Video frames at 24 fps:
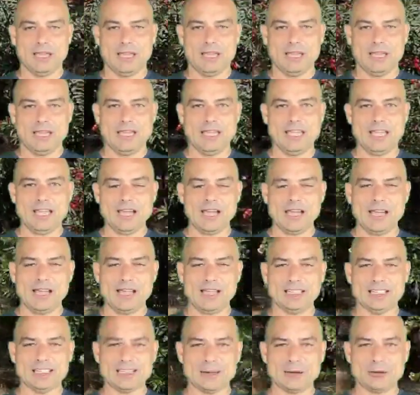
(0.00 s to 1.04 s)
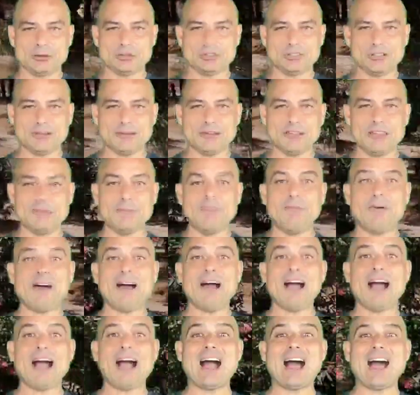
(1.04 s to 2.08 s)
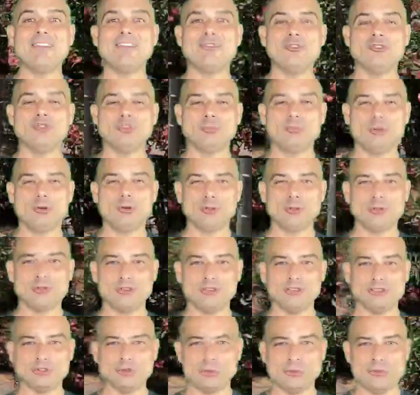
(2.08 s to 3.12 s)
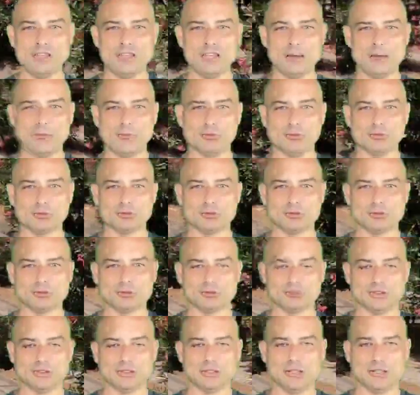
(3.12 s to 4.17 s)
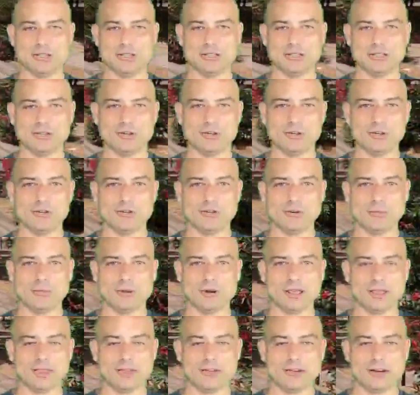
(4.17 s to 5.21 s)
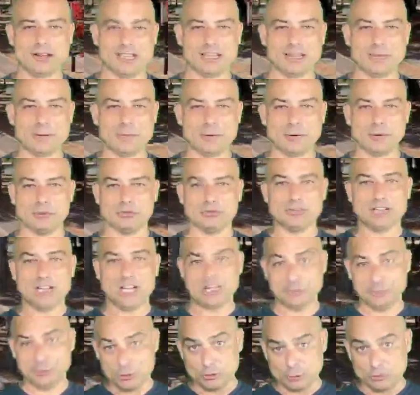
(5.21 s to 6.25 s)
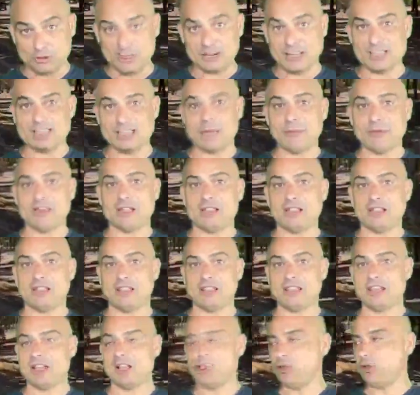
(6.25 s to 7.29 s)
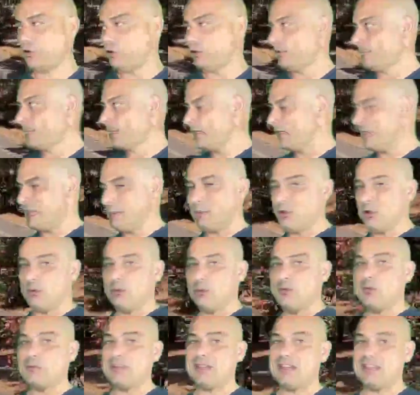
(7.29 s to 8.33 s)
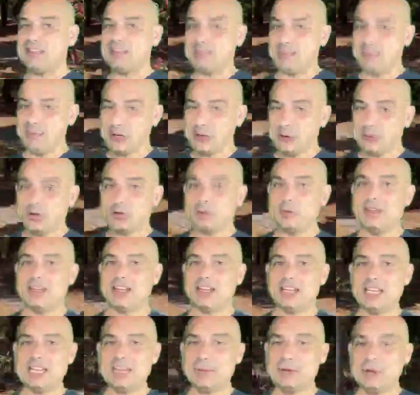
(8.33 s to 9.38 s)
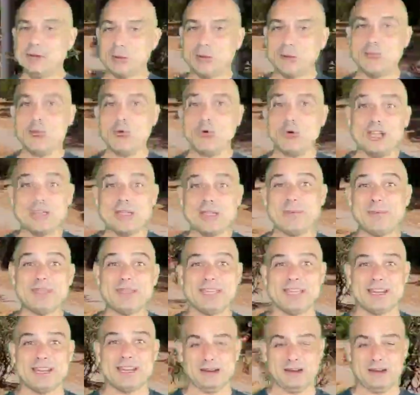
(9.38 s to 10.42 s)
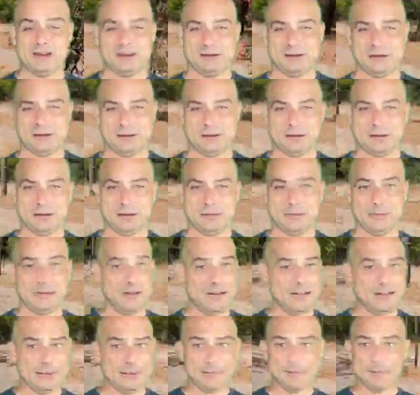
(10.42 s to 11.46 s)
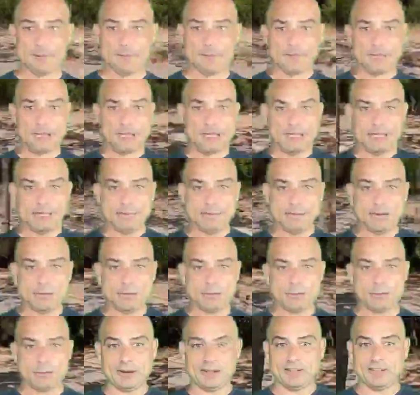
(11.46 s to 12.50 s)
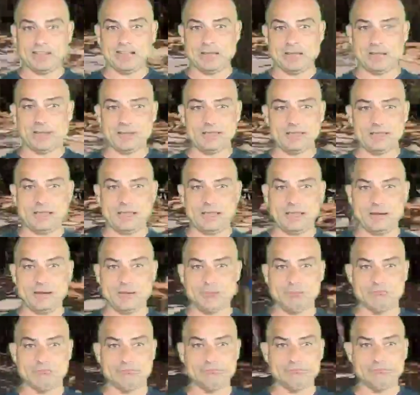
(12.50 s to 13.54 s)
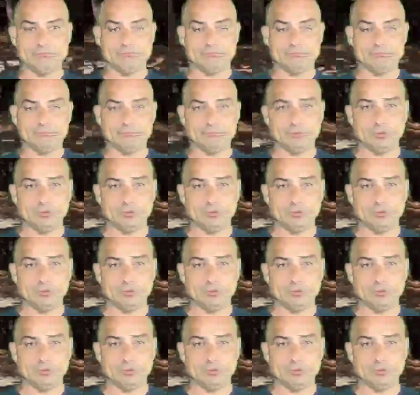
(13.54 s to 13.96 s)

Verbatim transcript: Y ya estamos otra vez bajando por donde subíamos. Tengo incorporación, aquí me preguntáis, yo pondría intermitente izquierdo y miro muy bien, miro muy bien y miro muy bien. ¿Vale? Llevaremos prácticamente mm,